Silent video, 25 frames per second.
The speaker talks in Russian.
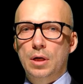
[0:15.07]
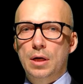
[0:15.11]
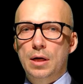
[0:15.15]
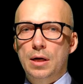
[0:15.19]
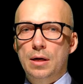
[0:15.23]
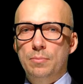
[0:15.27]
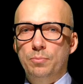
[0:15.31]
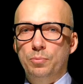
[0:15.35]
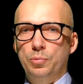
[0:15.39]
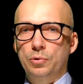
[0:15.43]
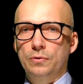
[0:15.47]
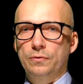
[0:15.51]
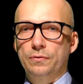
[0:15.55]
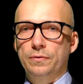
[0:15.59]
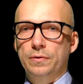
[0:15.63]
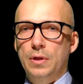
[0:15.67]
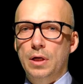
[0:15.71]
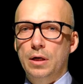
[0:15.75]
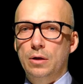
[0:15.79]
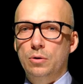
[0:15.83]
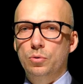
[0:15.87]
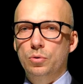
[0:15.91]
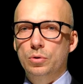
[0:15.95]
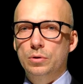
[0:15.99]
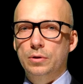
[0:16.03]
ампул,
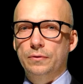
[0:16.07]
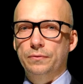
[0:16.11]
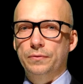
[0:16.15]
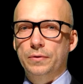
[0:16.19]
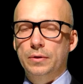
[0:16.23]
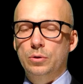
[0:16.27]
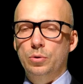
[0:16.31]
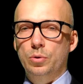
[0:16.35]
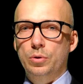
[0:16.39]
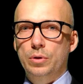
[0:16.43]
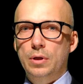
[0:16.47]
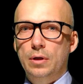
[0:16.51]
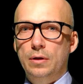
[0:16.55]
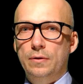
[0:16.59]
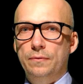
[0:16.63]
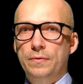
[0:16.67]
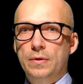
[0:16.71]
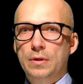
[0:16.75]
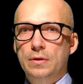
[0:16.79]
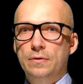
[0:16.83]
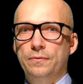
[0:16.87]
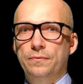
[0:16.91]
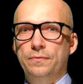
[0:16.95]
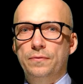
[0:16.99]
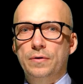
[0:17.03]
флаконов и других
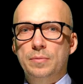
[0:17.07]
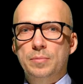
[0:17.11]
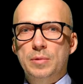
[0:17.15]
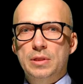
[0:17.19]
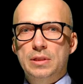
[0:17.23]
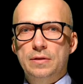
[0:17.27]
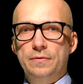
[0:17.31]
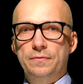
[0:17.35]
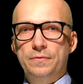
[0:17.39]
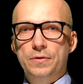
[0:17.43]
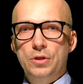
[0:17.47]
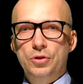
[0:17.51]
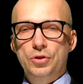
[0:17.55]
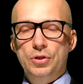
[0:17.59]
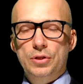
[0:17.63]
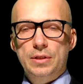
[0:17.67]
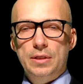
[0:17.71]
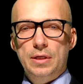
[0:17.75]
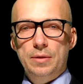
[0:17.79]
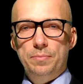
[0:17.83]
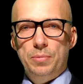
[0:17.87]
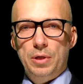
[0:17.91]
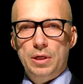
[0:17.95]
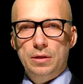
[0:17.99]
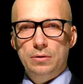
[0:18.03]
видов
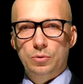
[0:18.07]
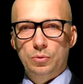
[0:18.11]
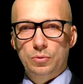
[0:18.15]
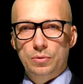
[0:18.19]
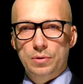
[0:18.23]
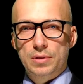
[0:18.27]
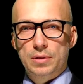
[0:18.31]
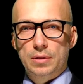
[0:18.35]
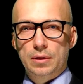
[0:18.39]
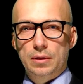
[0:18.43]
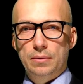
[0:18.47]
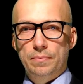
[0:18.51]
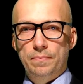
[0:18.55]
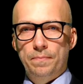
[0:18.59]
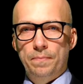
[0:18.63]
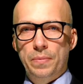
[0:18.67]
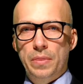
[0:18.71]
фармацевтической продукции.